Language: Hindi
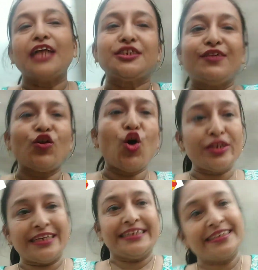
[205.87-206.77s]
आज का
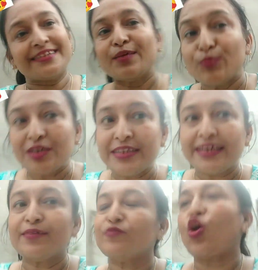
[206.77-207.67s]
व्लॉग यहीं ख़त्म
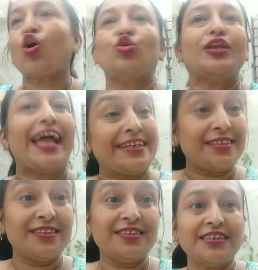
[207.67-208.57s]
करते हैं व्लॉग को लाइक
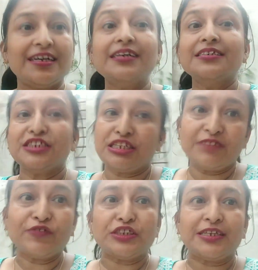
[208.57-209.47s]
कर दीजिएगा
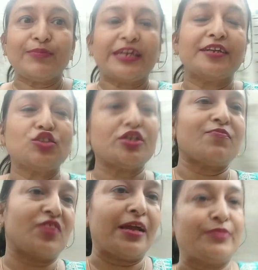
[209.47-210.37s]
चैनल फर्स्ट टाइम देख रहे हैं तो
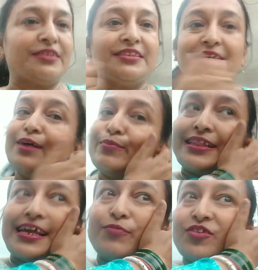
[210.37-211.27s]
सब्सक्राइब कर दीजिएगा
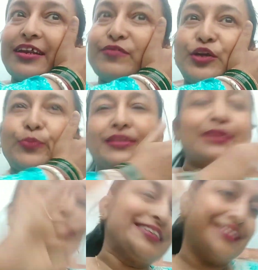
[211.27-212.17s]
मिलते हैं आप अगले वीडियो पे
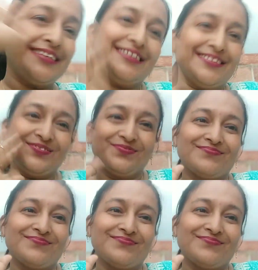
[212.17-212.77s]
तब तक के लिए